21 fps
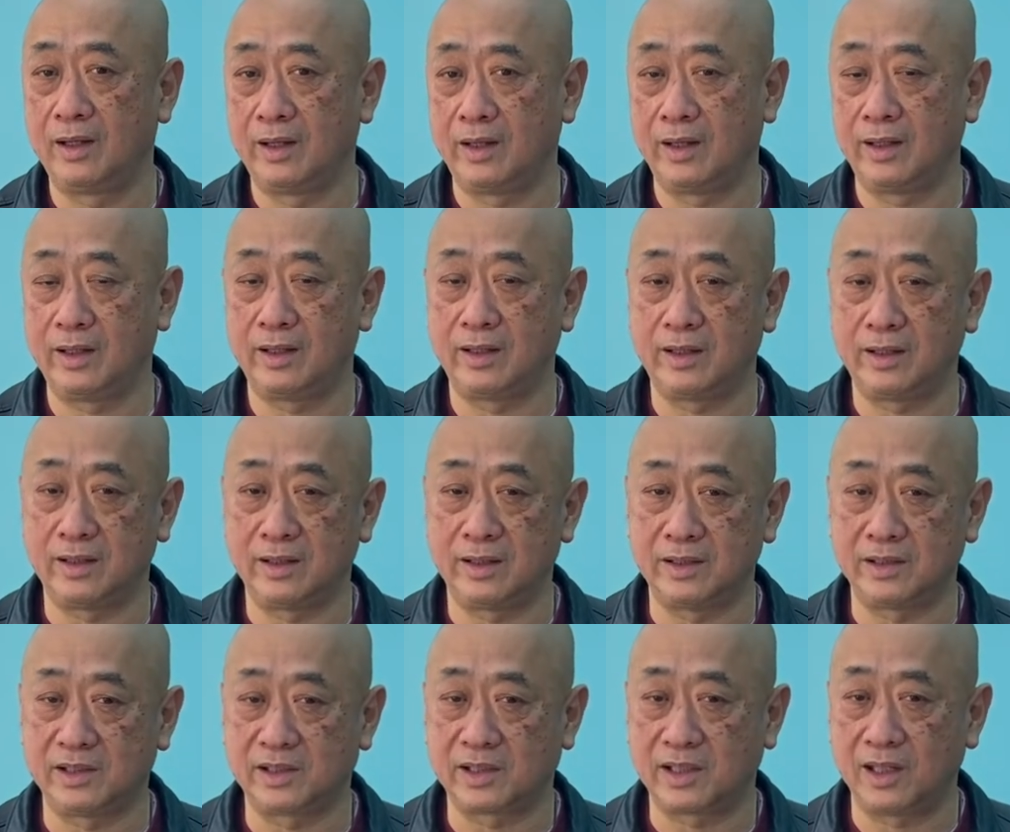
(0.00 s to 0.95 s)

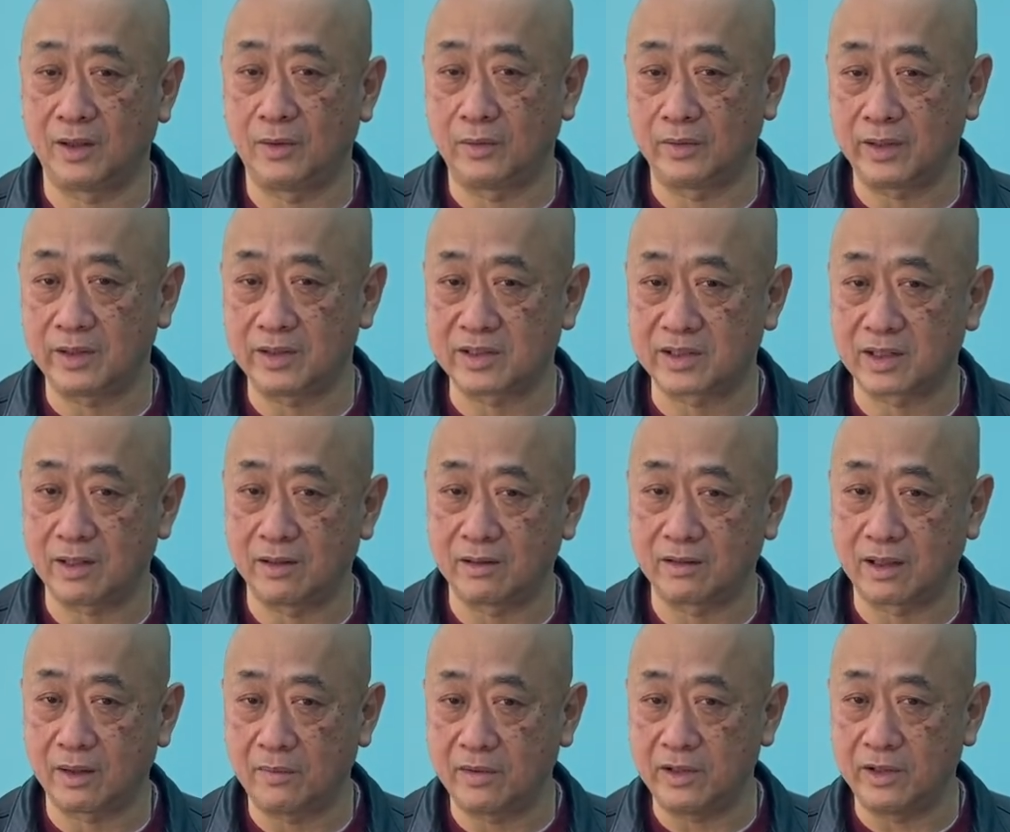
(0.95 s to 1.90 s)
えー、時間をね使う
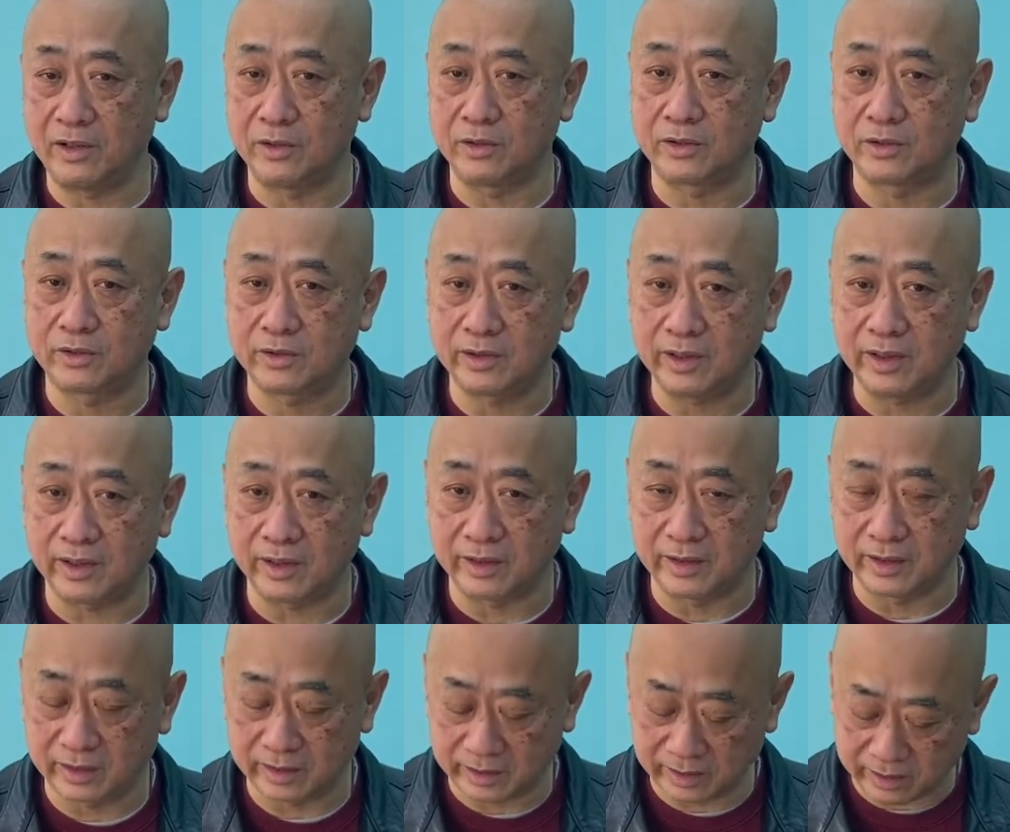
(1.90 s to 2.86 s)
ためにゆっくり